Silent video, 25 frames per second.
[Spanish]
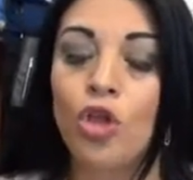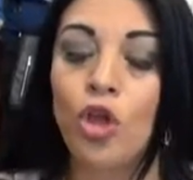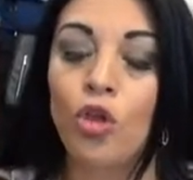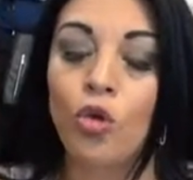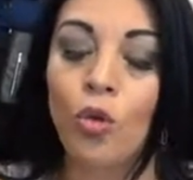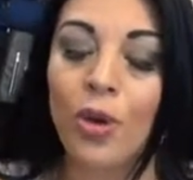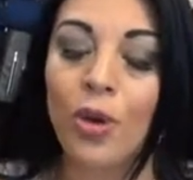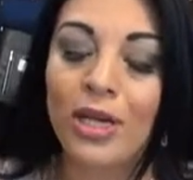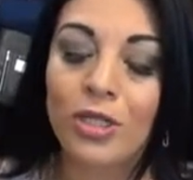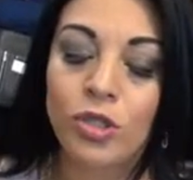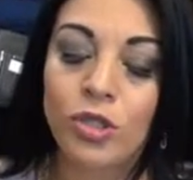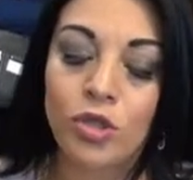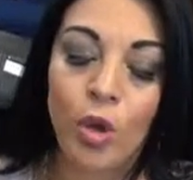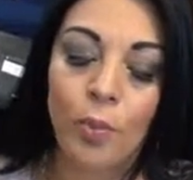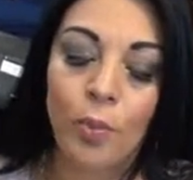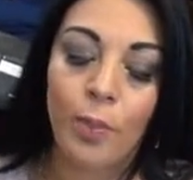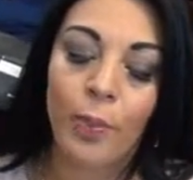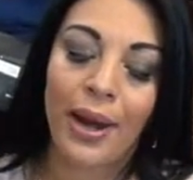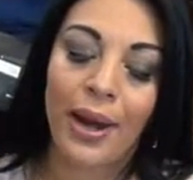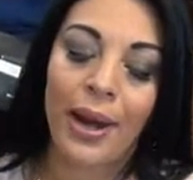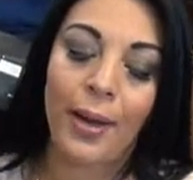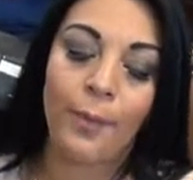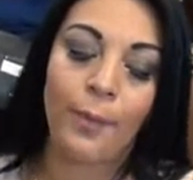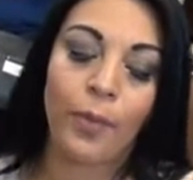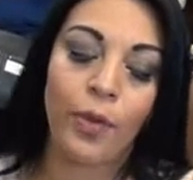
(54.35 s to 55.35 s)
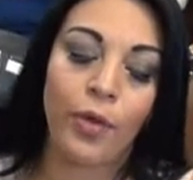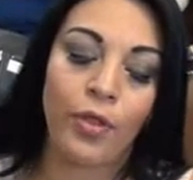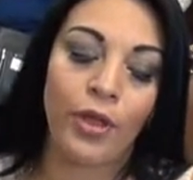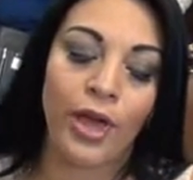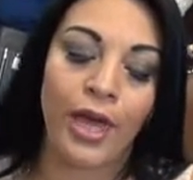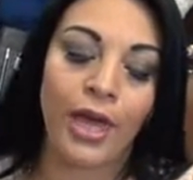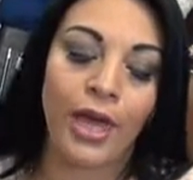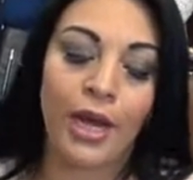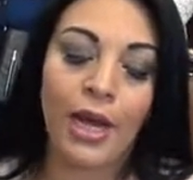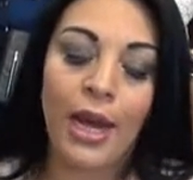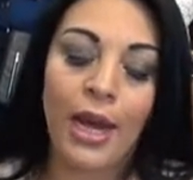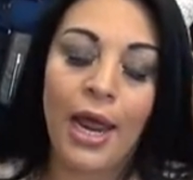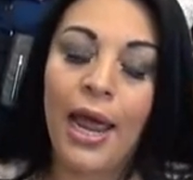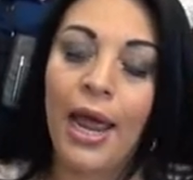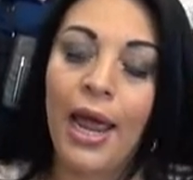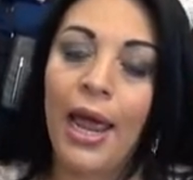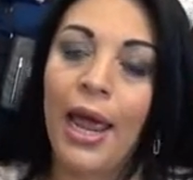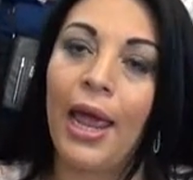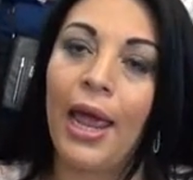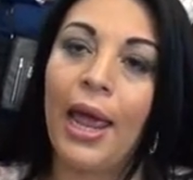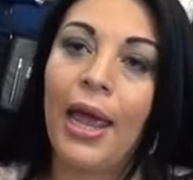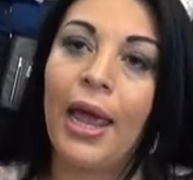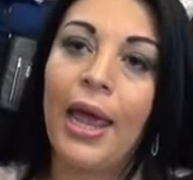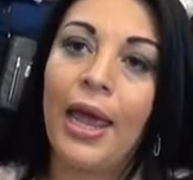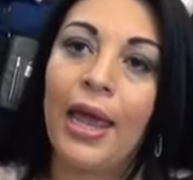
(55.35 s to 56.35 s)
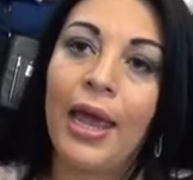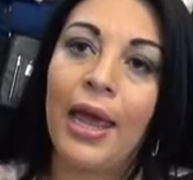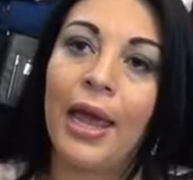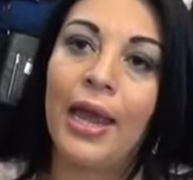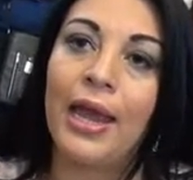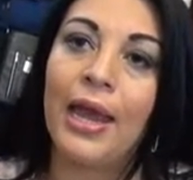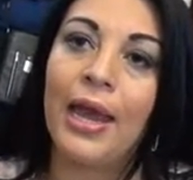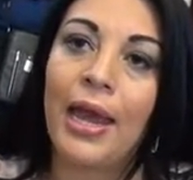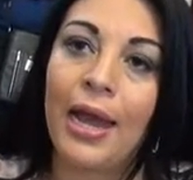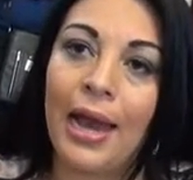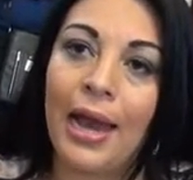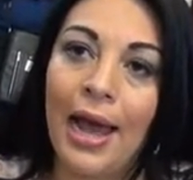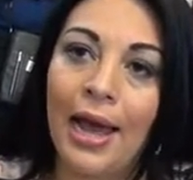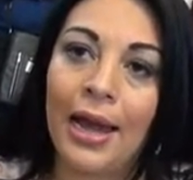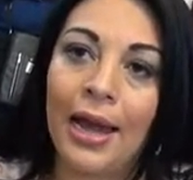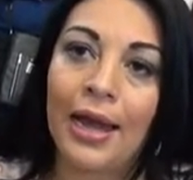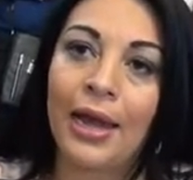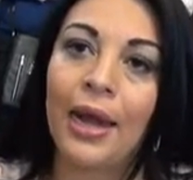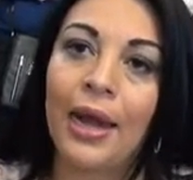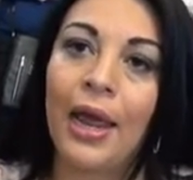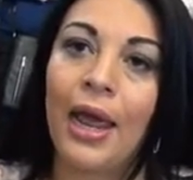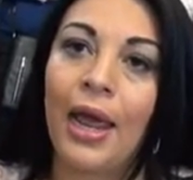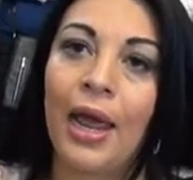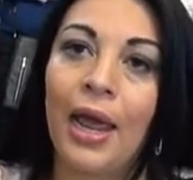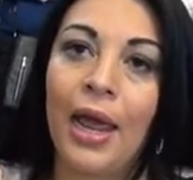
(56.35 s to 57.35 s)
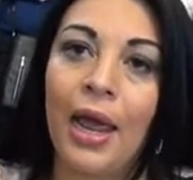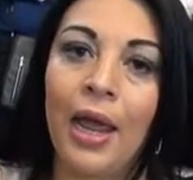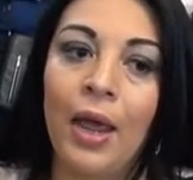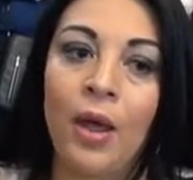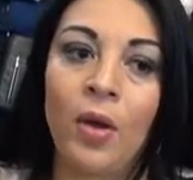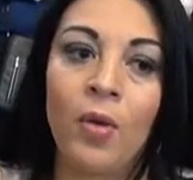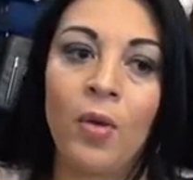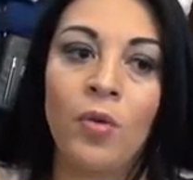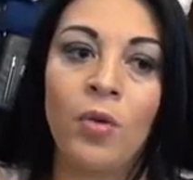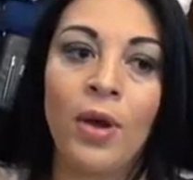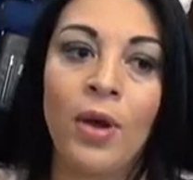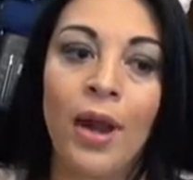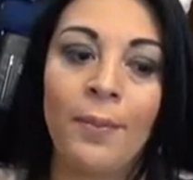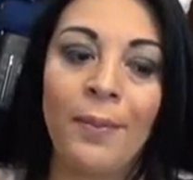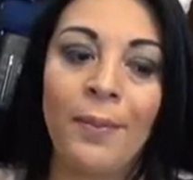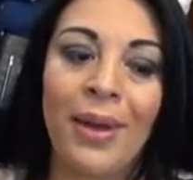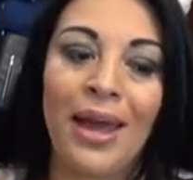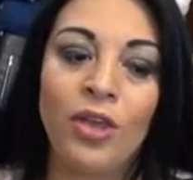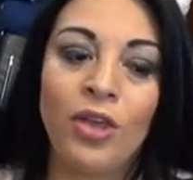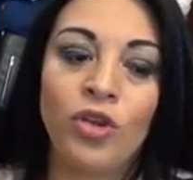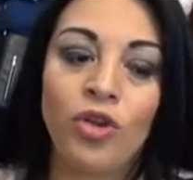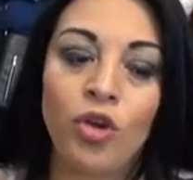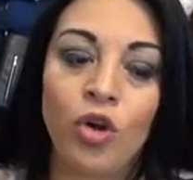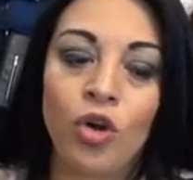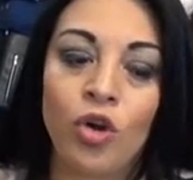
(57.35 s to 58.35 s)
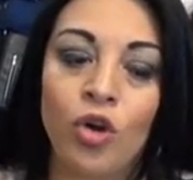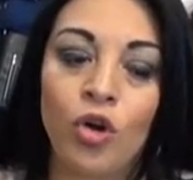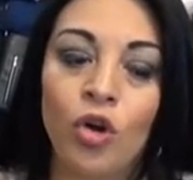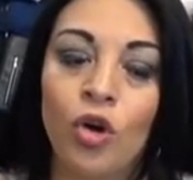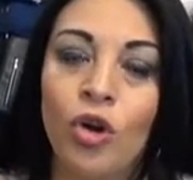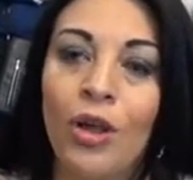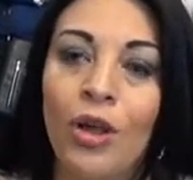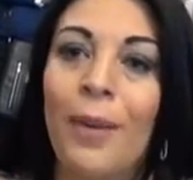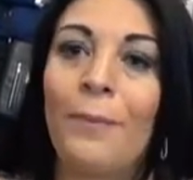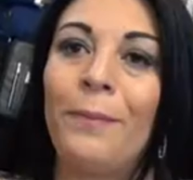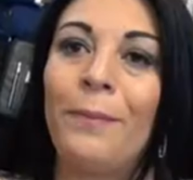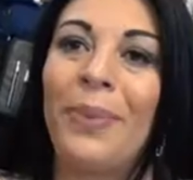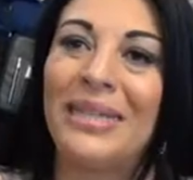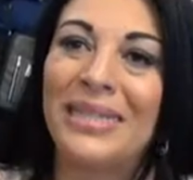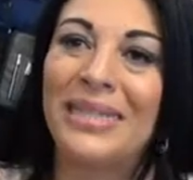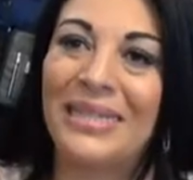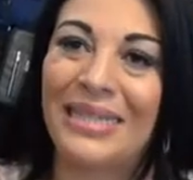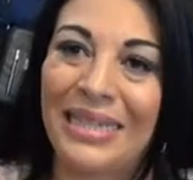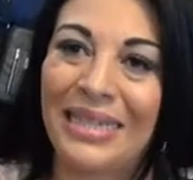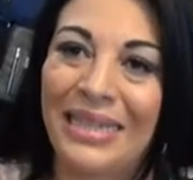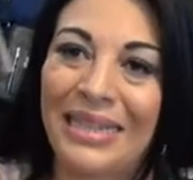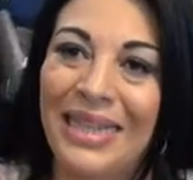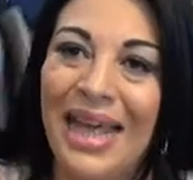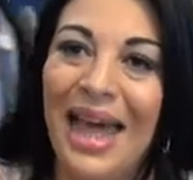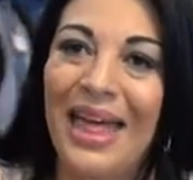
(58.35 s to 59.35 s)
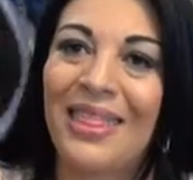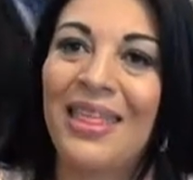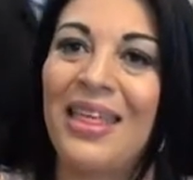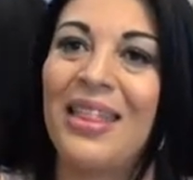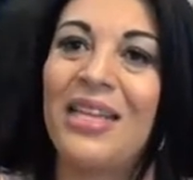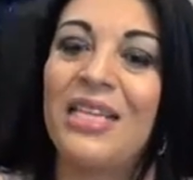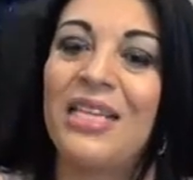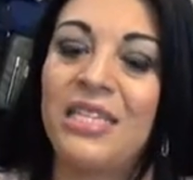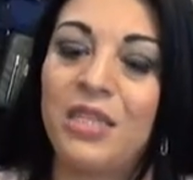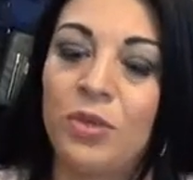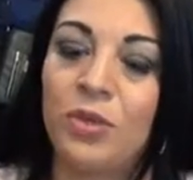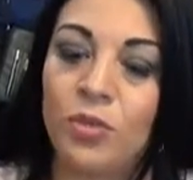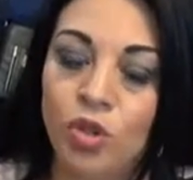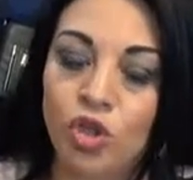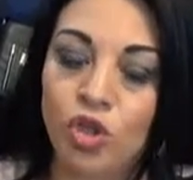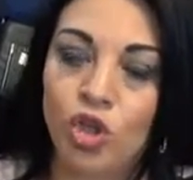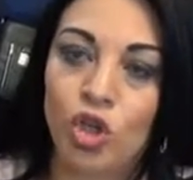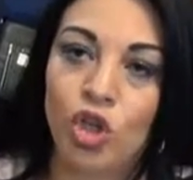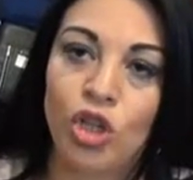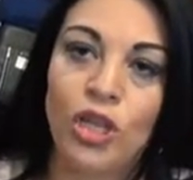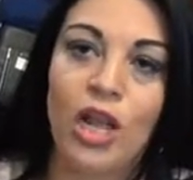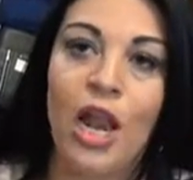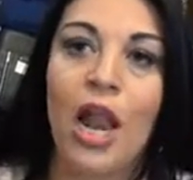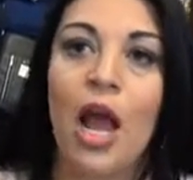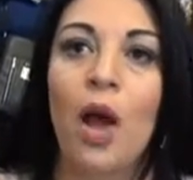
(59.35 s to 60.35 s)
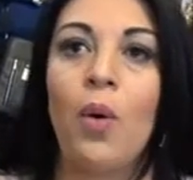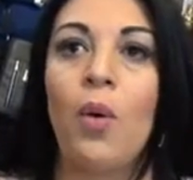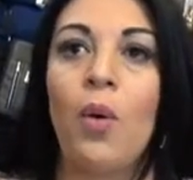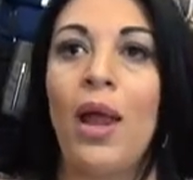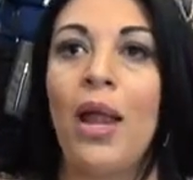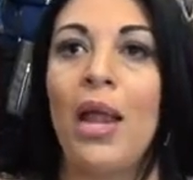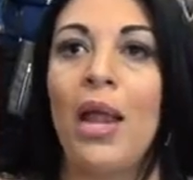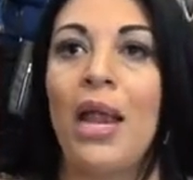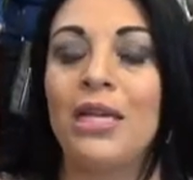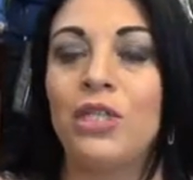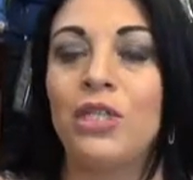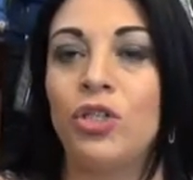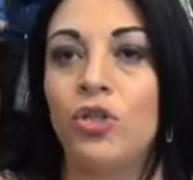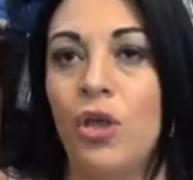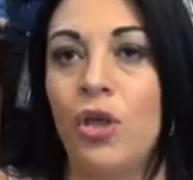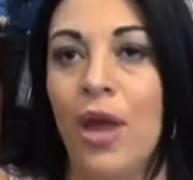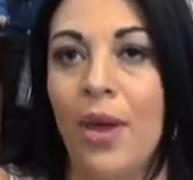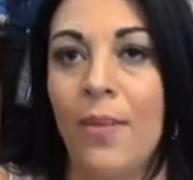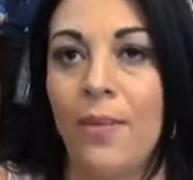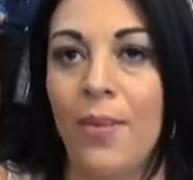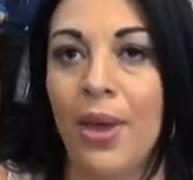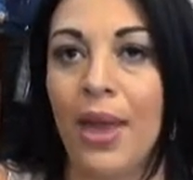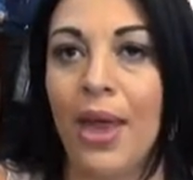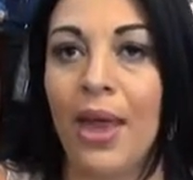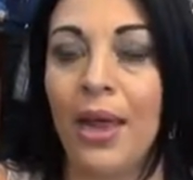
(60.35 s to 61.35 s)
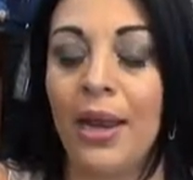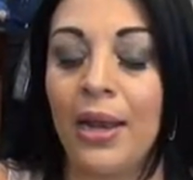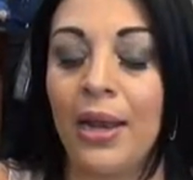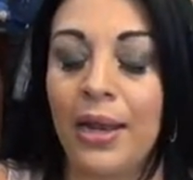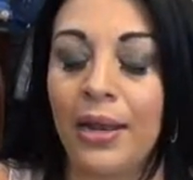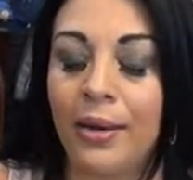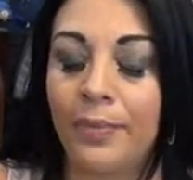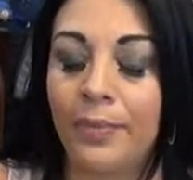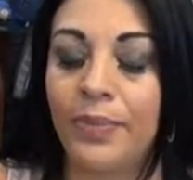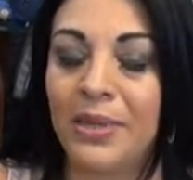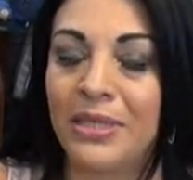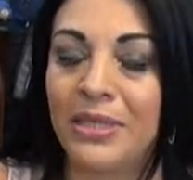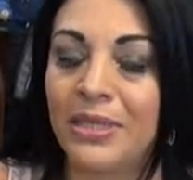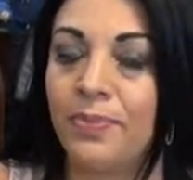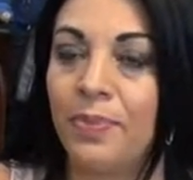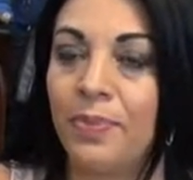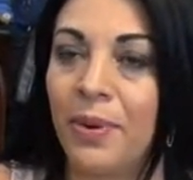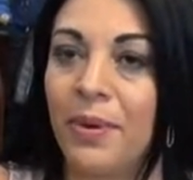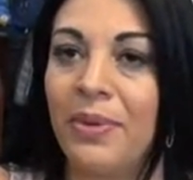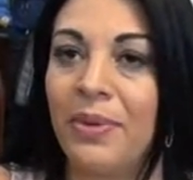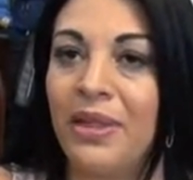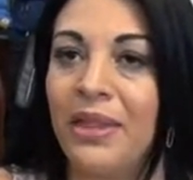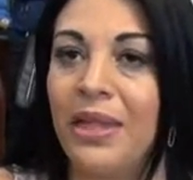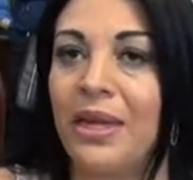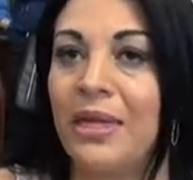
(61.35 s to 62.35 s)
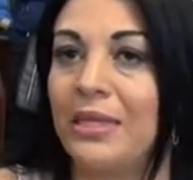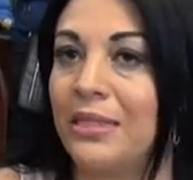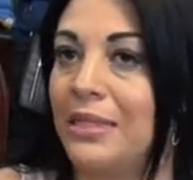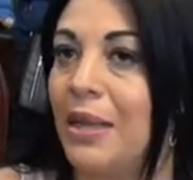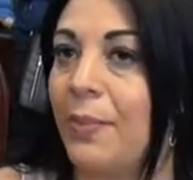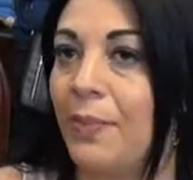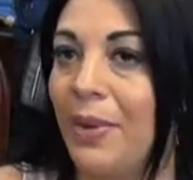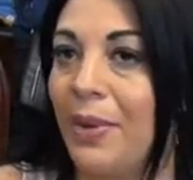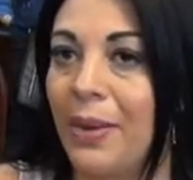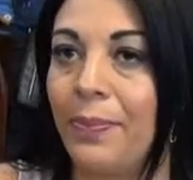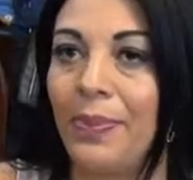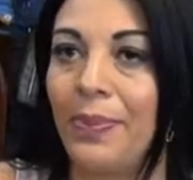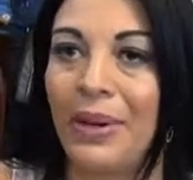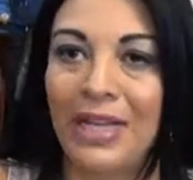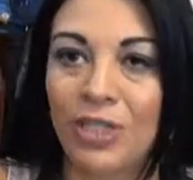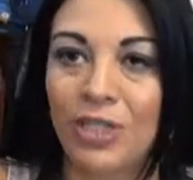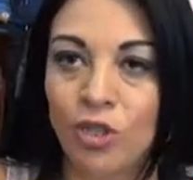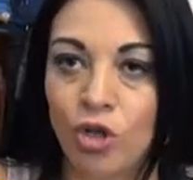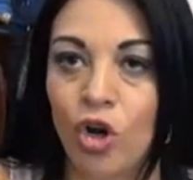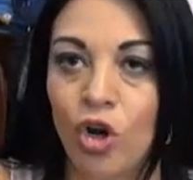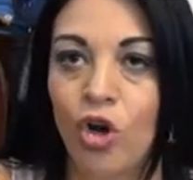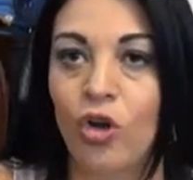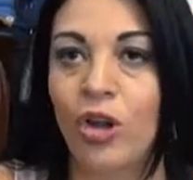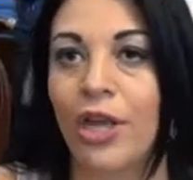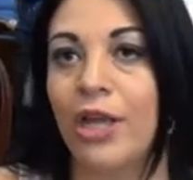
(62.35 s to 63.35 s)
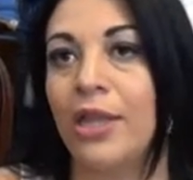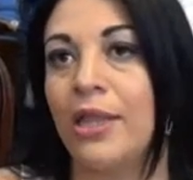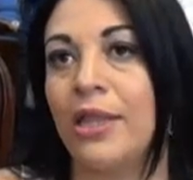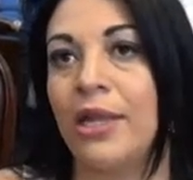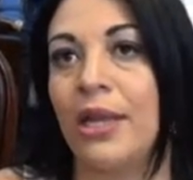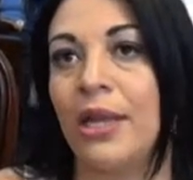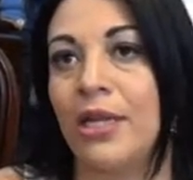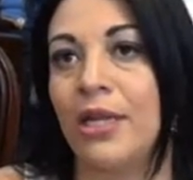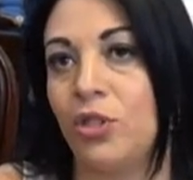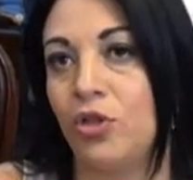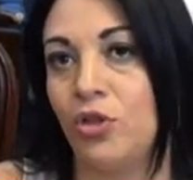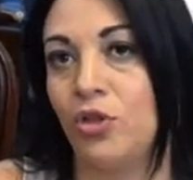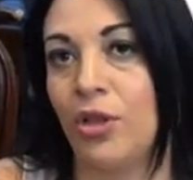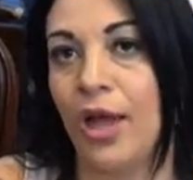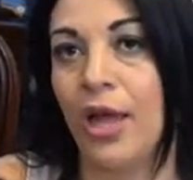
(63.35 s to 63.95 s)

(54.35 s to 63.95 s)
todo esto para poder generar una mayor capacidad de distribución del agua en la ciudad, en, principalmente en Iztapalapa, en la zona oriente de la